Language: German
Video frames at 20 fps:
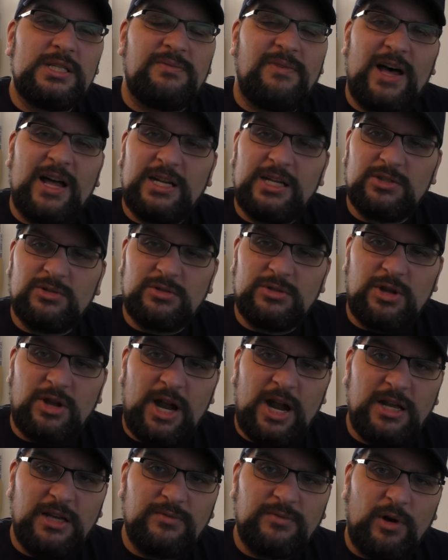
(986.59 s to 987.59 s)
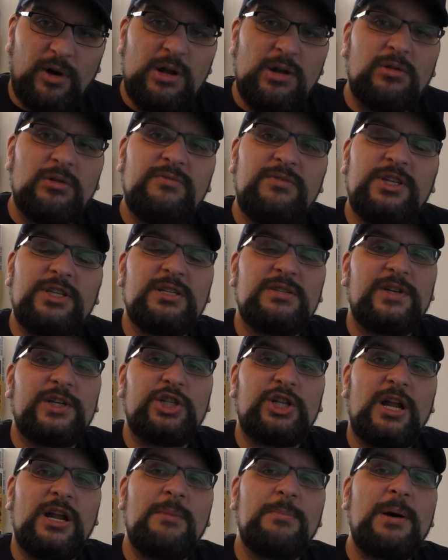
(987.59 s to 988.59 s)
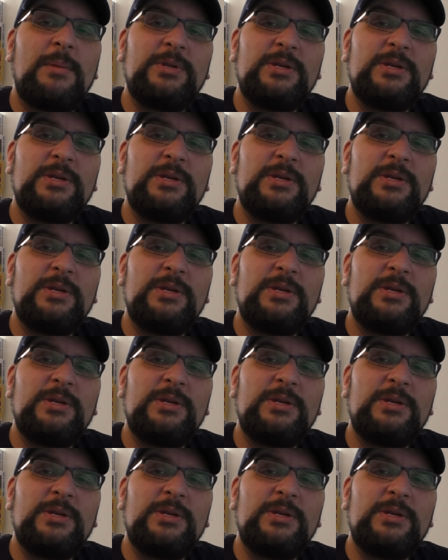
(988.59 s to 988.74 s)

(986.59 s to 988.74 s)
Es war nicht so sonderlich voll und wie ich das verstanden habe,